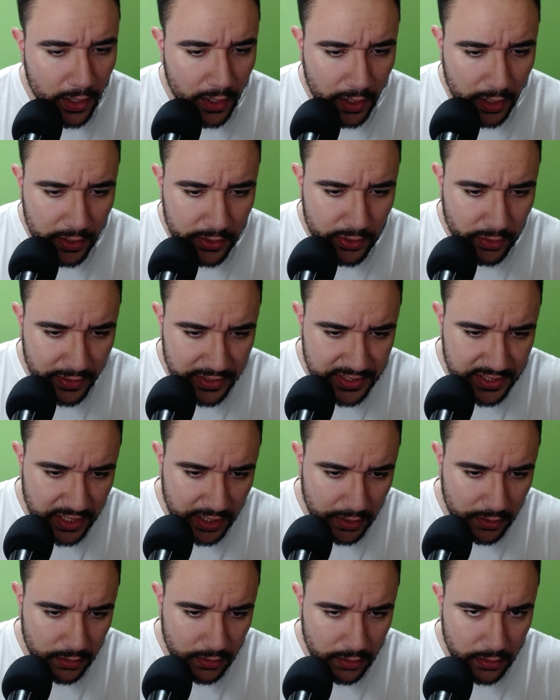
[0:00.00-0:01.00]
Então,
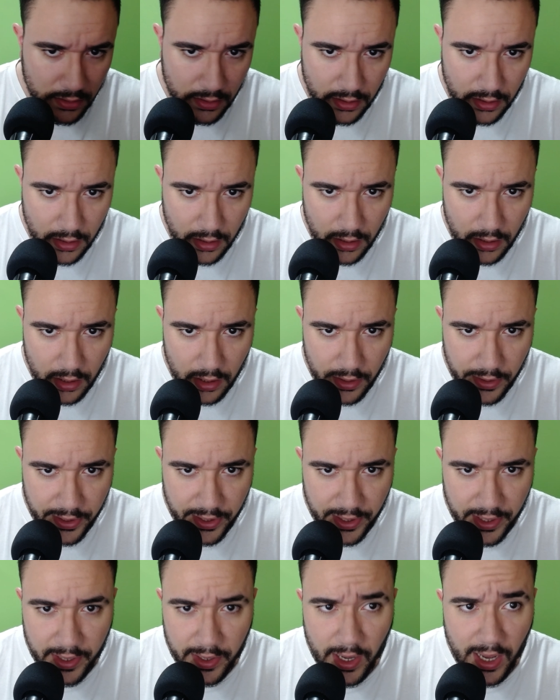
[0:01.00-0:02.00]
assim.
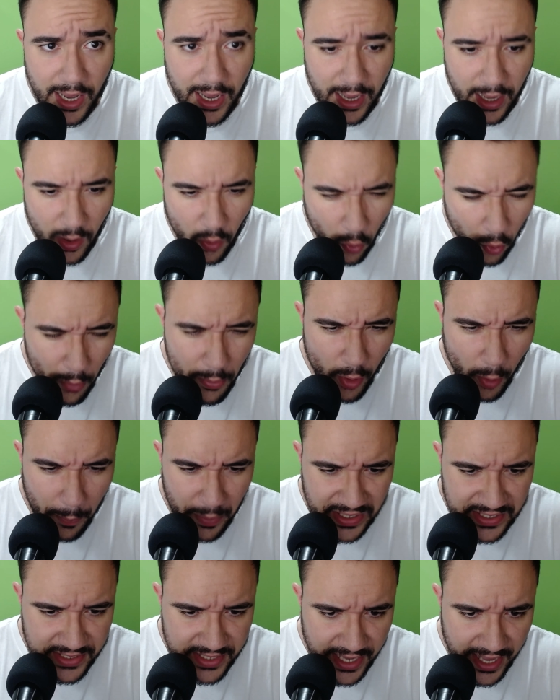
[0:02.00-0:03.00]
É, o meu
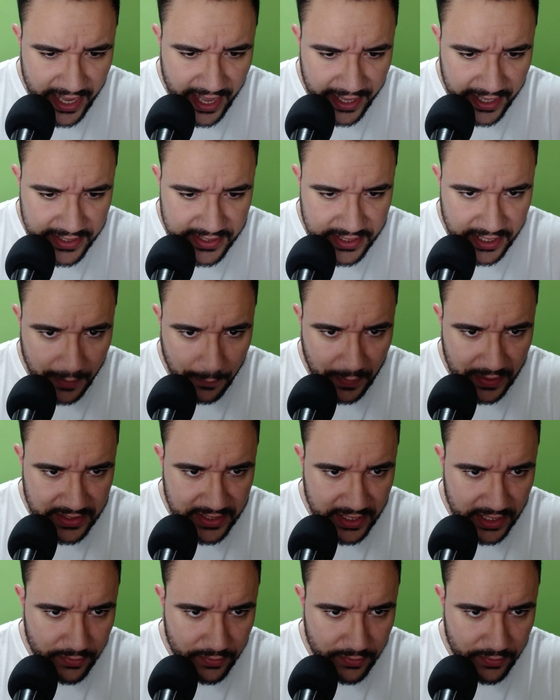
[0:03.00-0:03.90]
PC é esse, rapaziada. Vou